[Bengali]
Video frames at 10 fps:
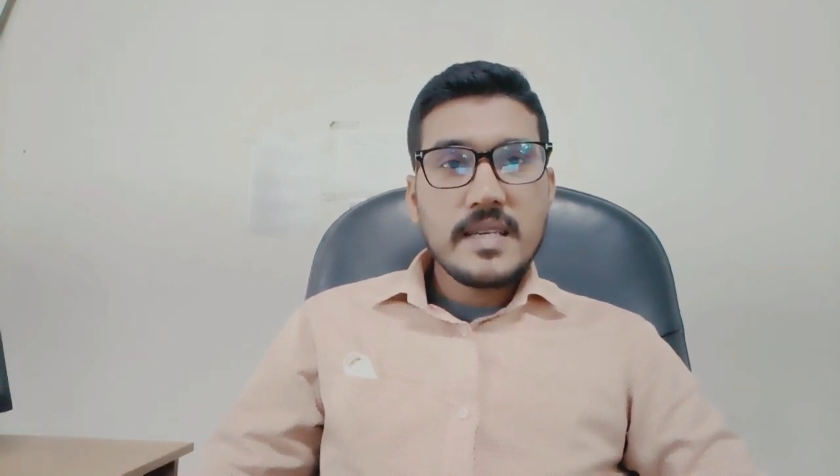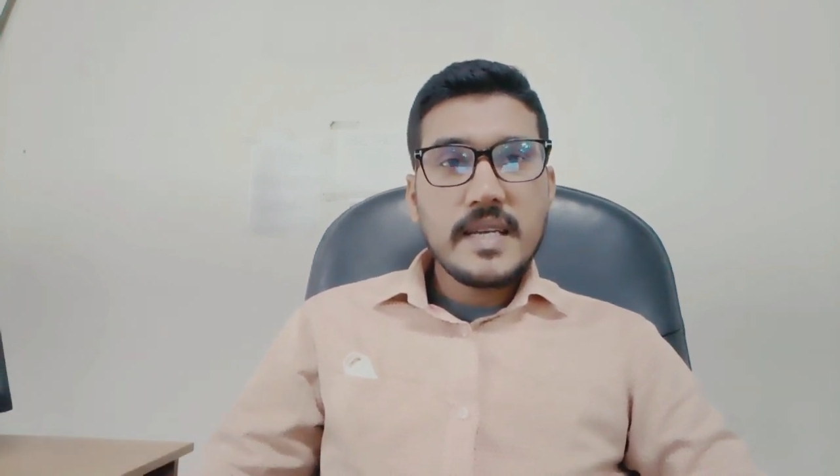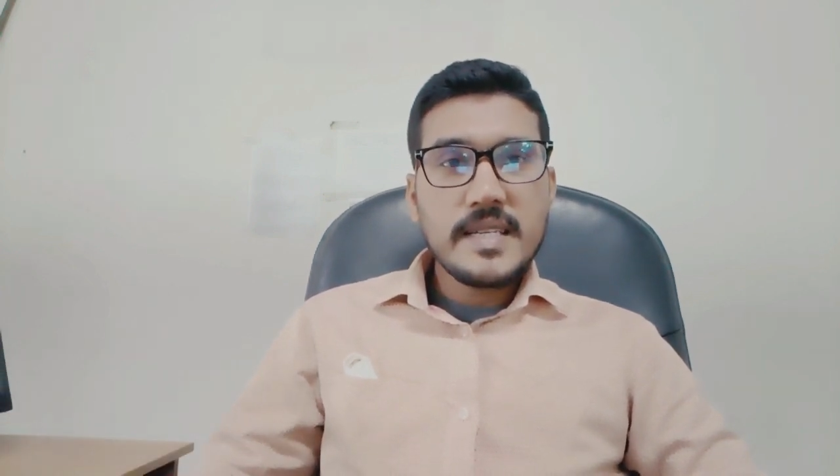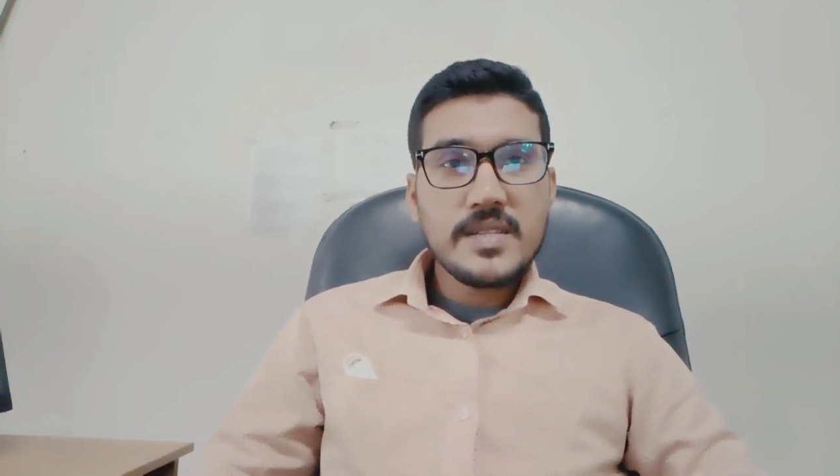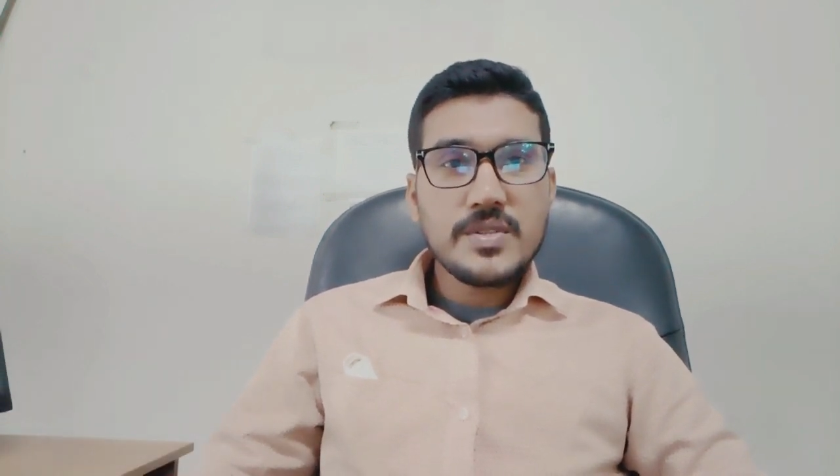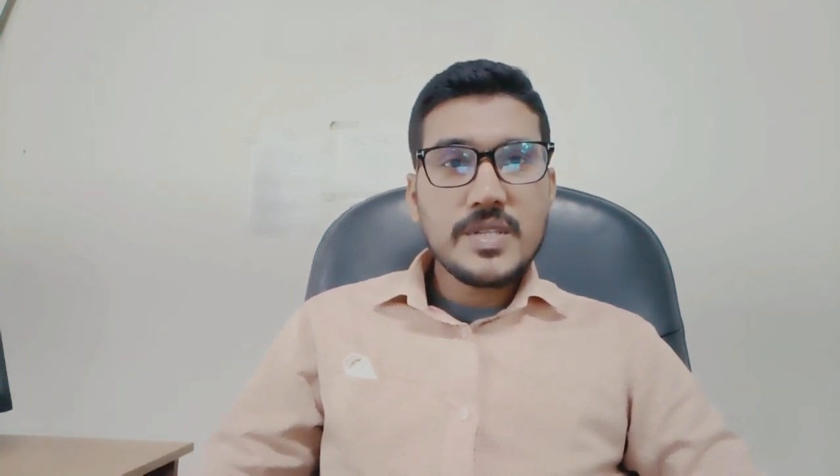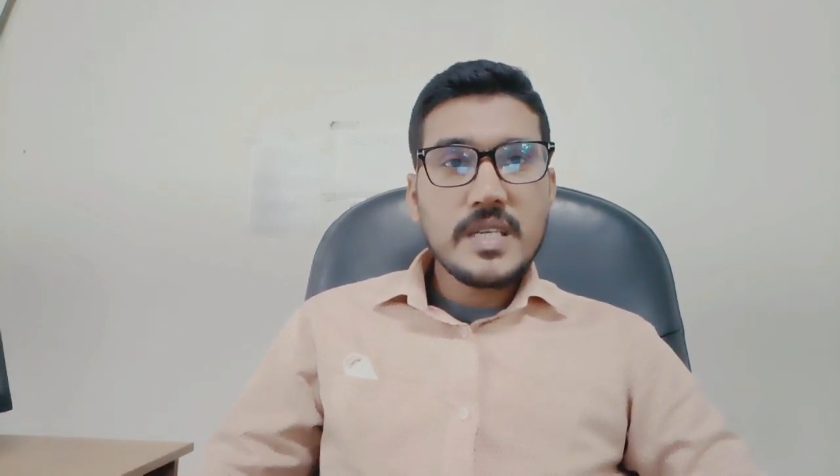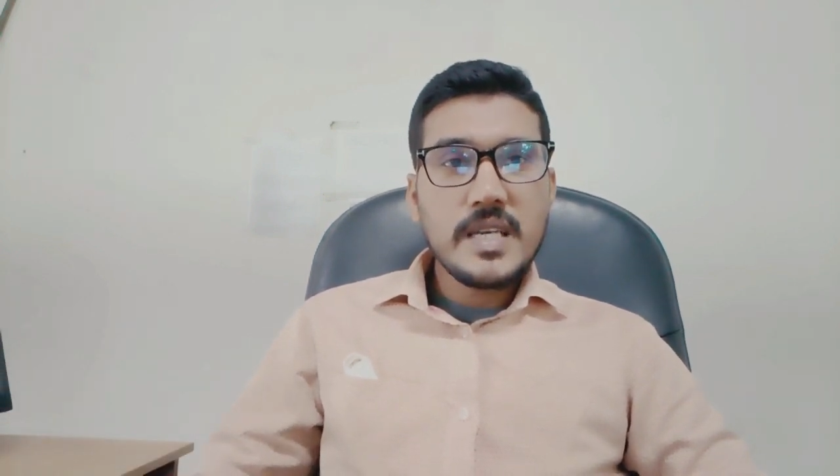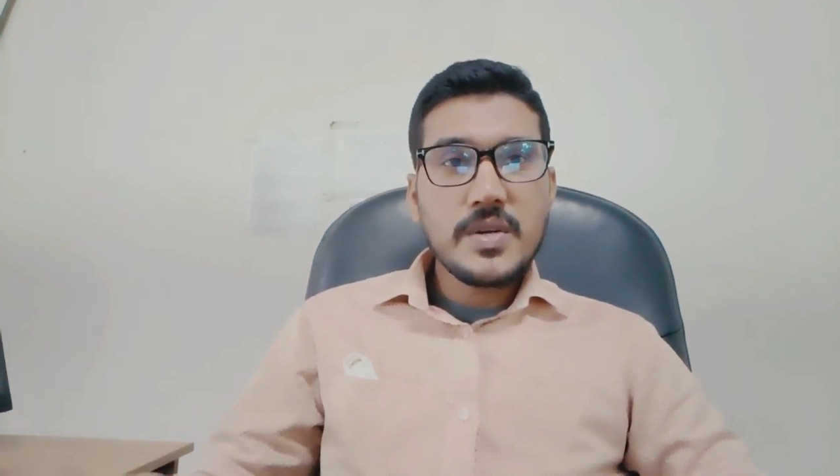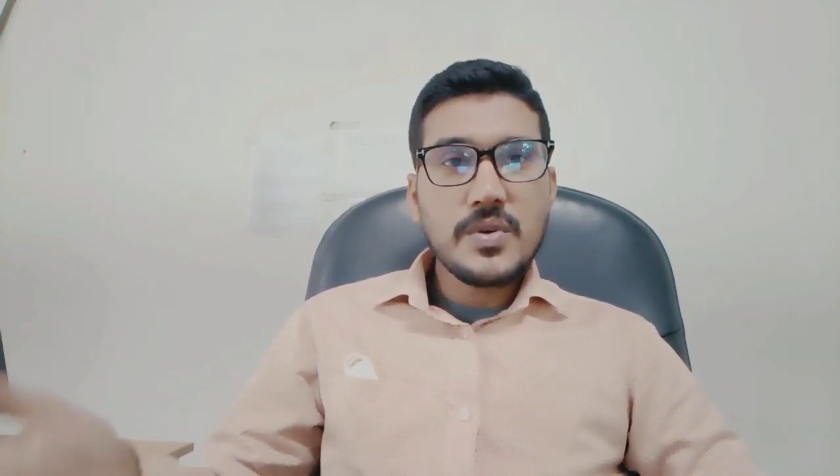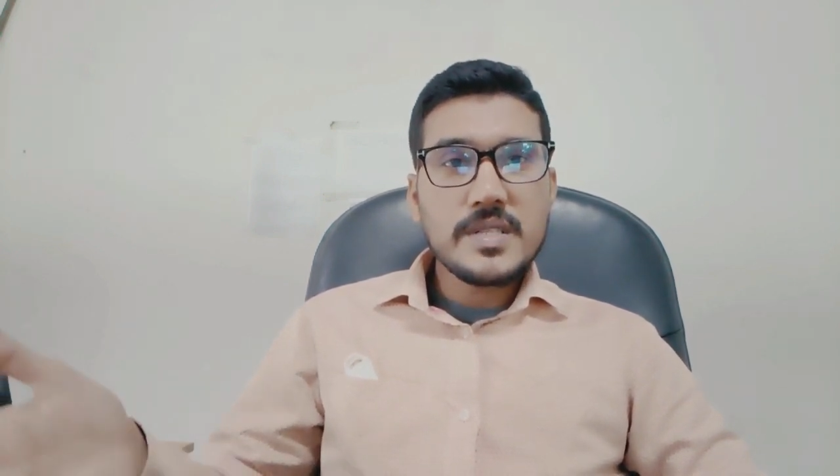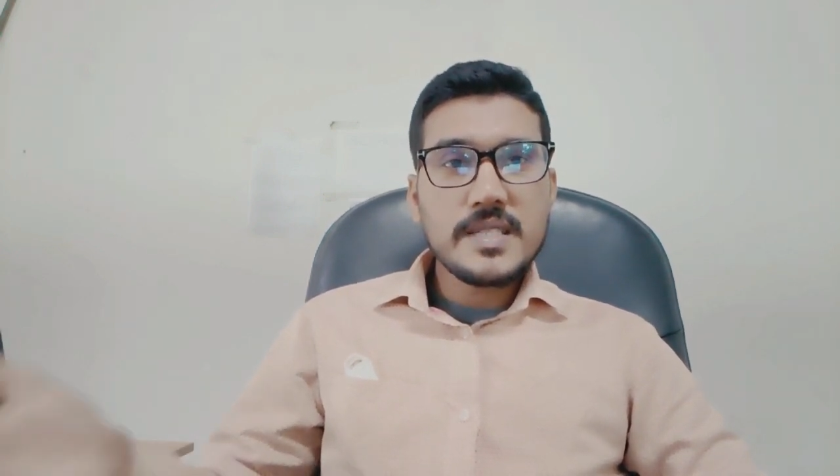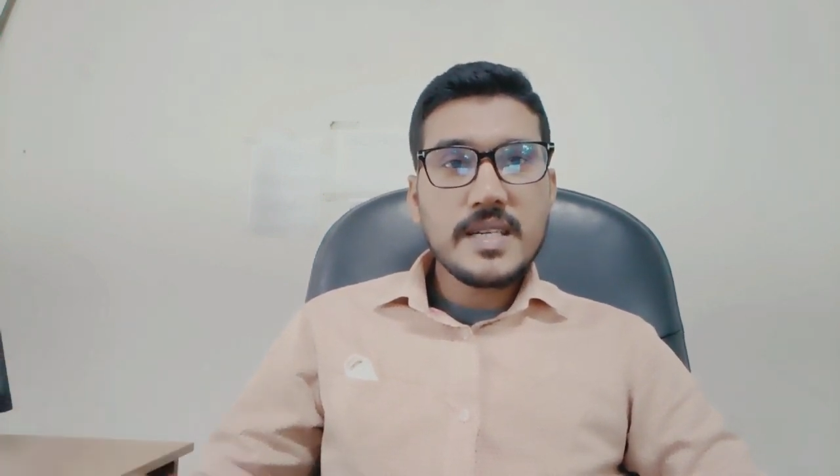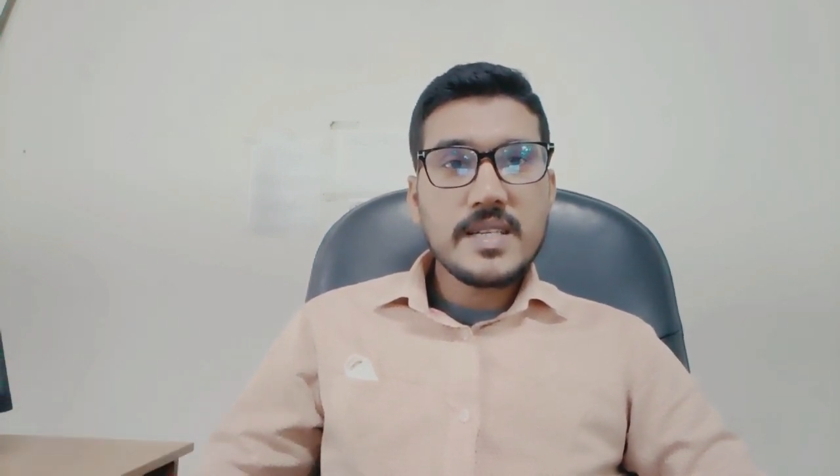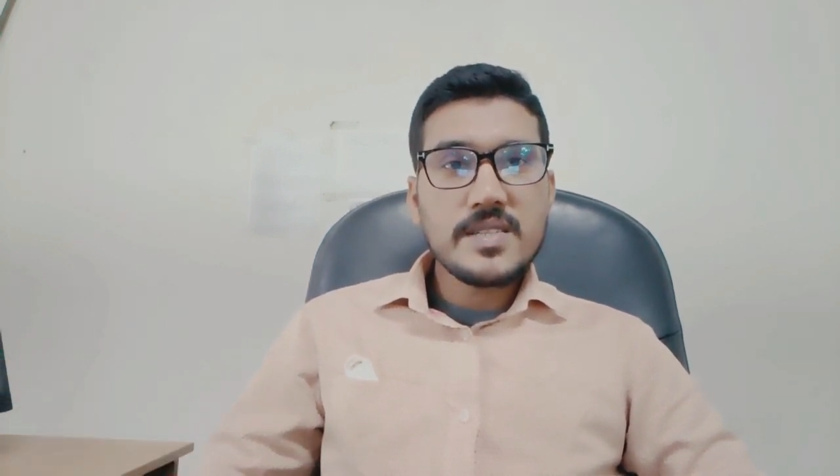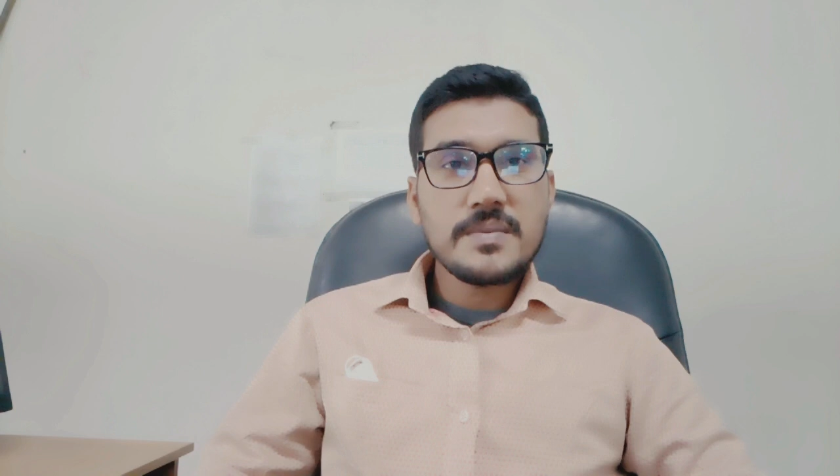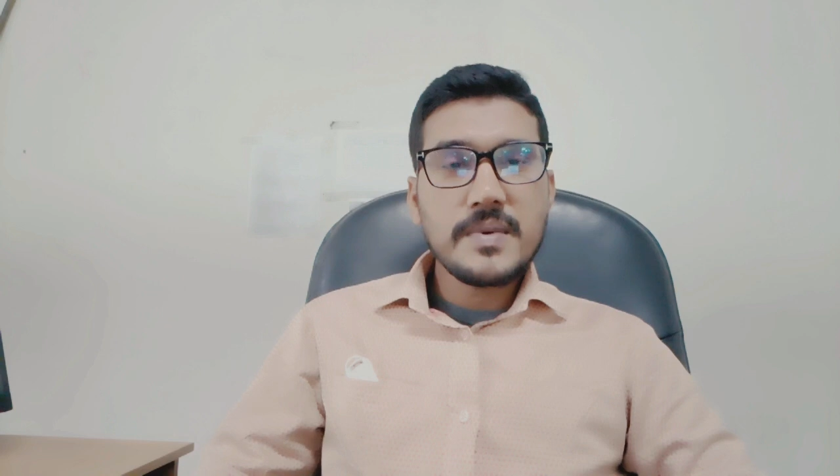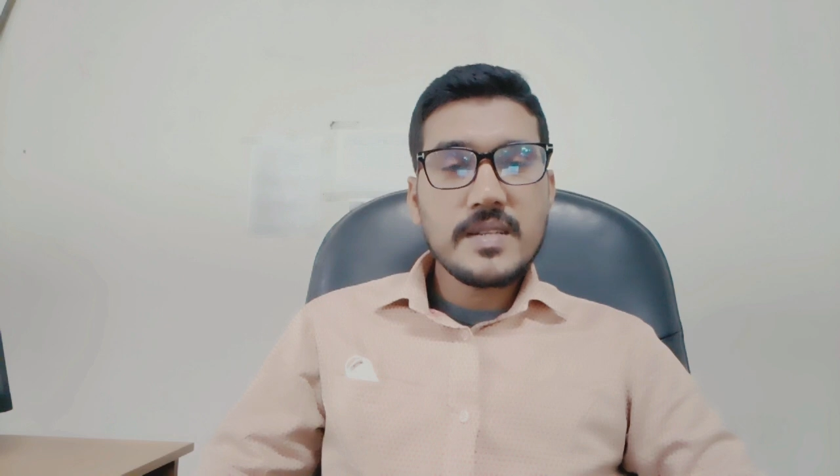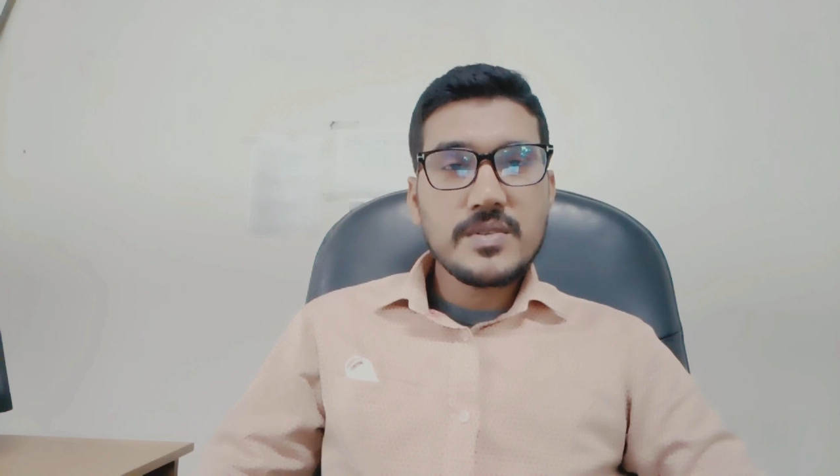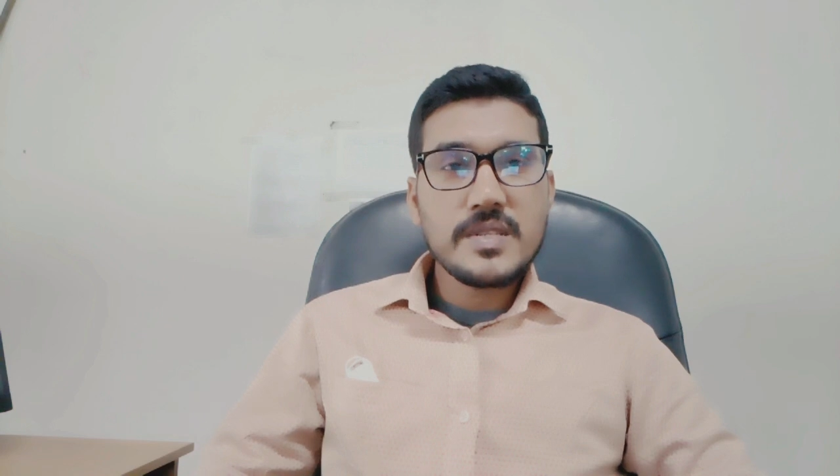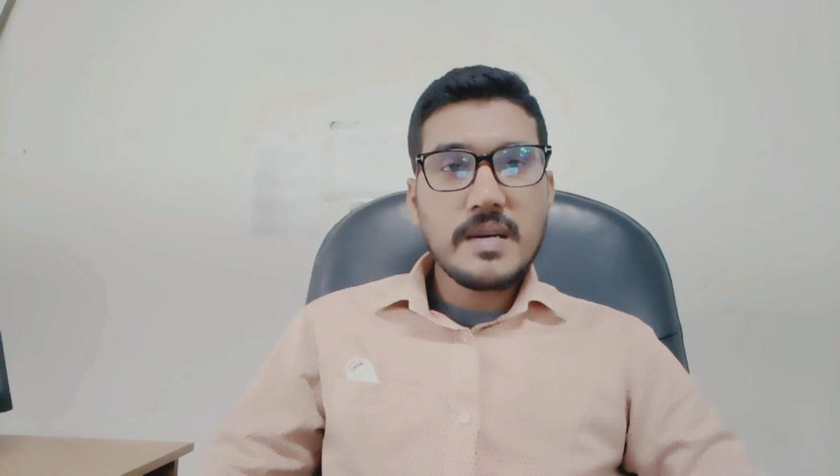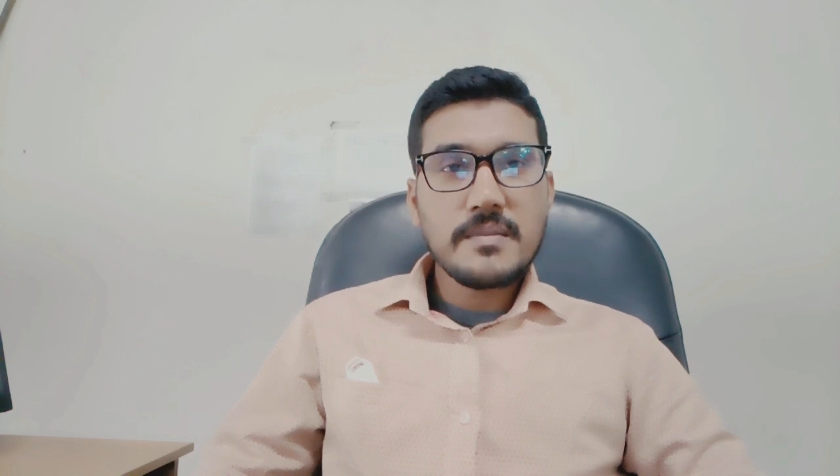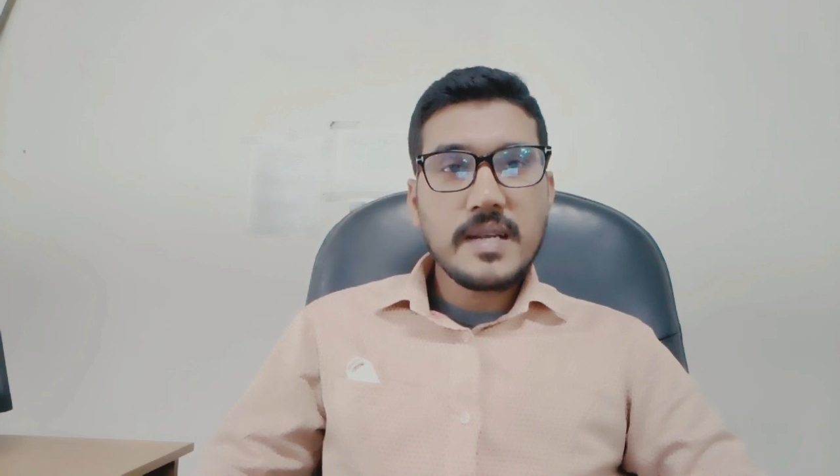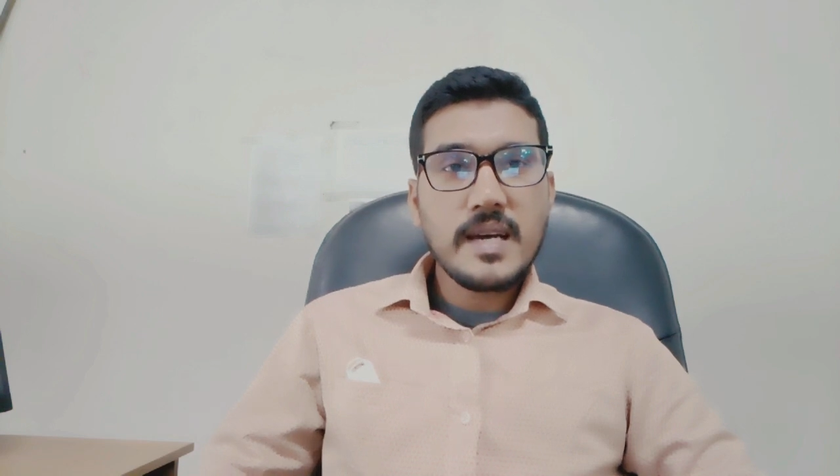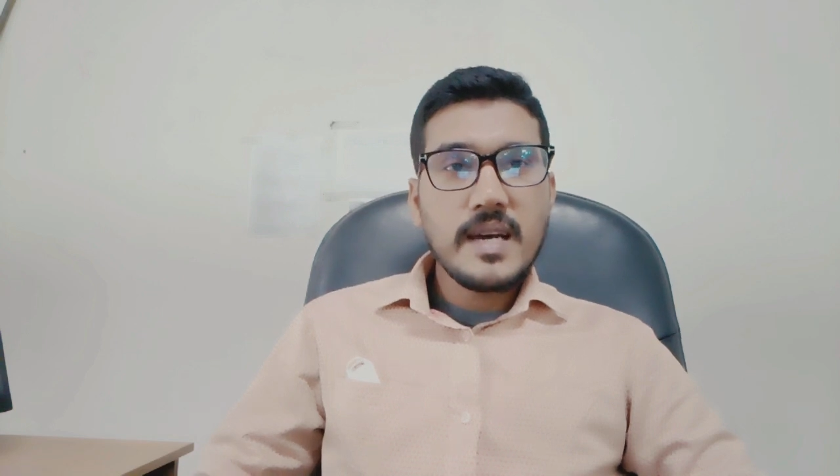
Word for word: এটাই যদি এই কস্টিকের জিপিএল যদি আমরা